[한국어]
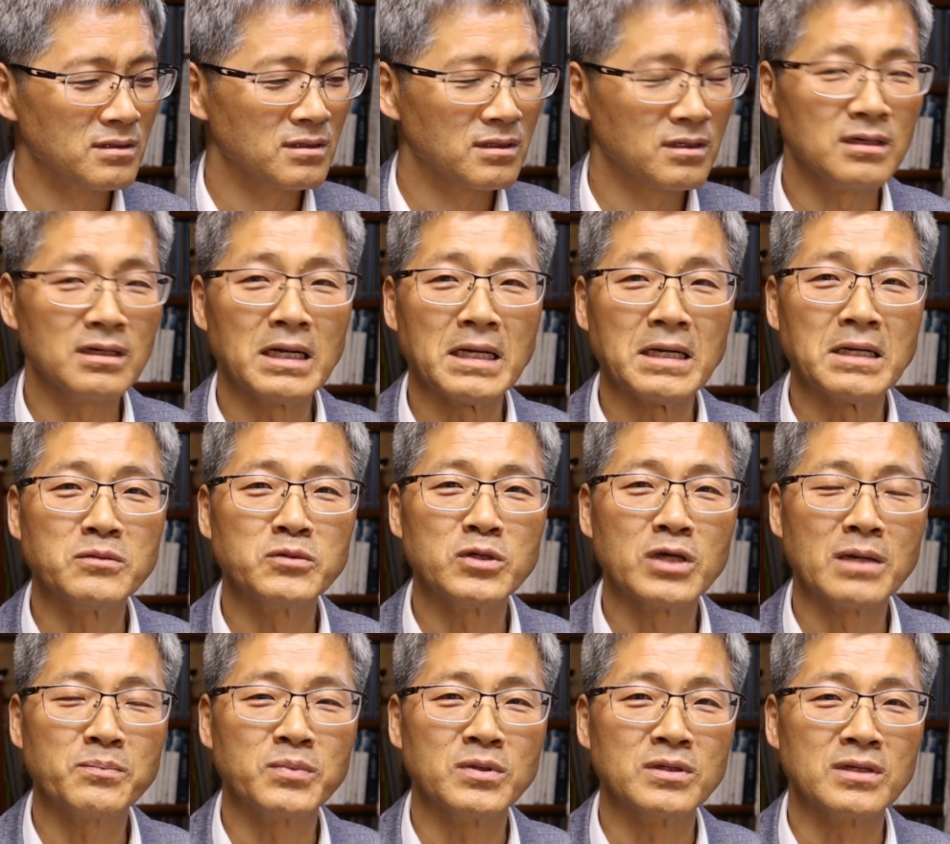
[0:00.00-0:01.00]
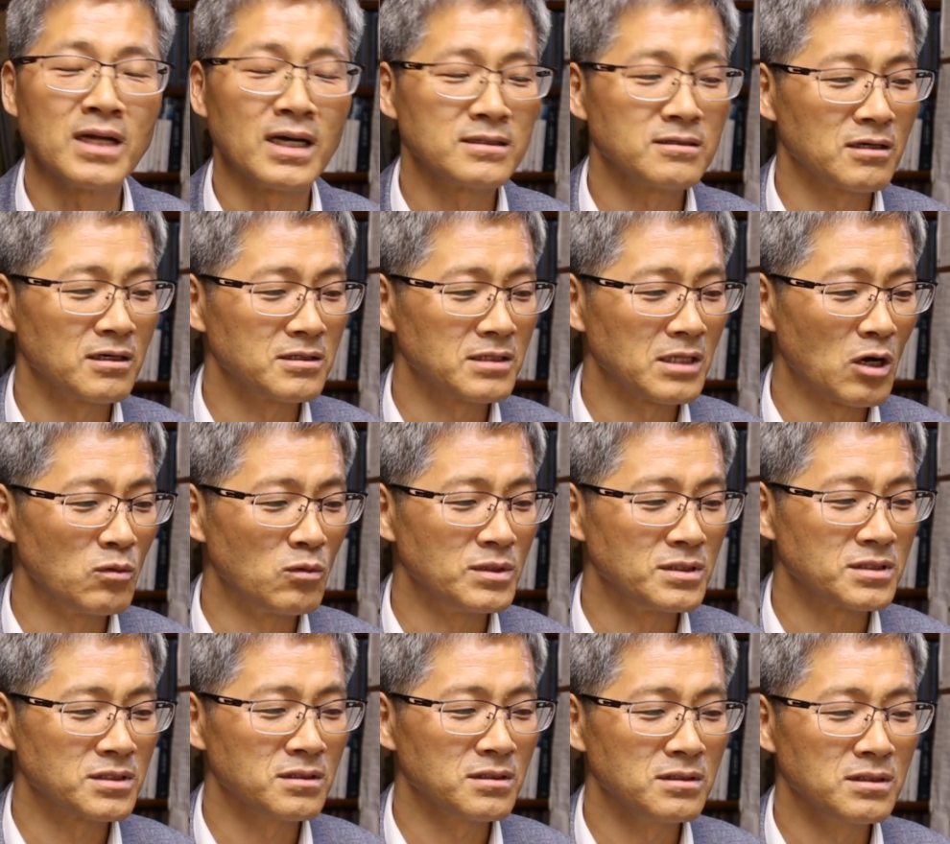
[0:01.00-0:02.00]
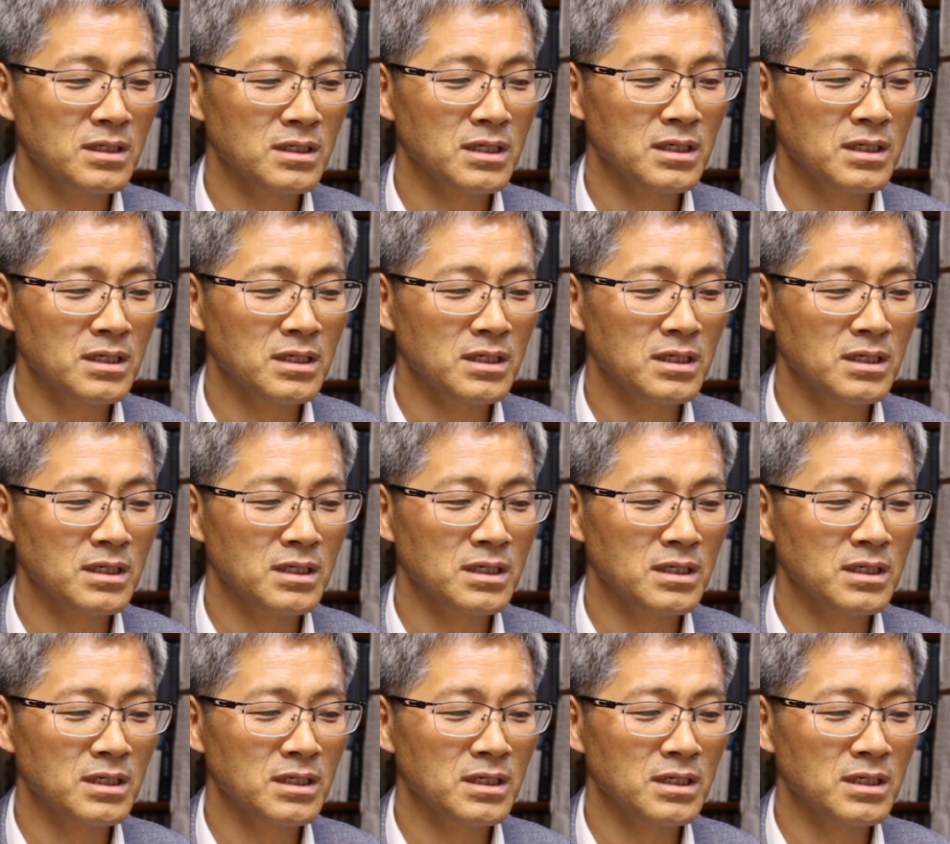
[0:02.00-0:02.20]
클레르보의 버나드가 나오면서